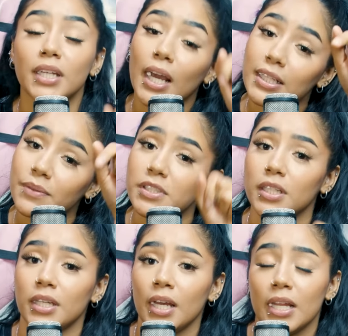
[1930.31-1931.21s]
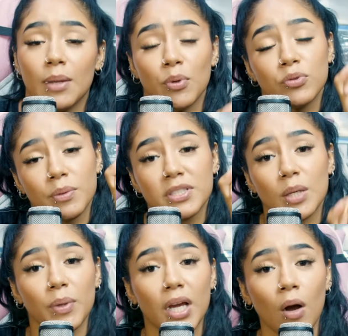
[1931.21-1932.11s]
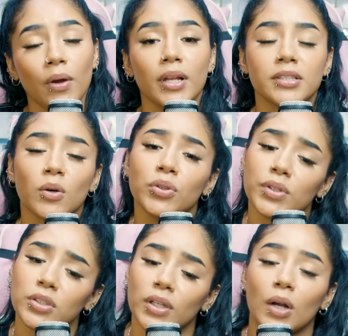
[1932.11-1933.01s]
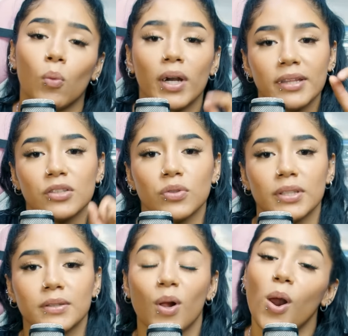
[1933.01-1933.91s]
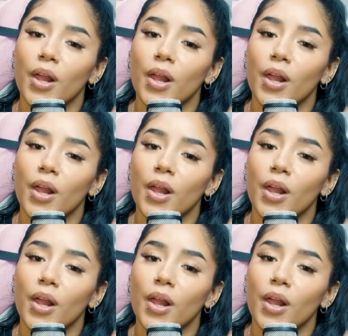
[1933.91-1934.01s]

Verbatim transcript: Llega a la cevichería y le pide un ceviche de pescado y le dice, ¿cuánto es señora? 40 soles.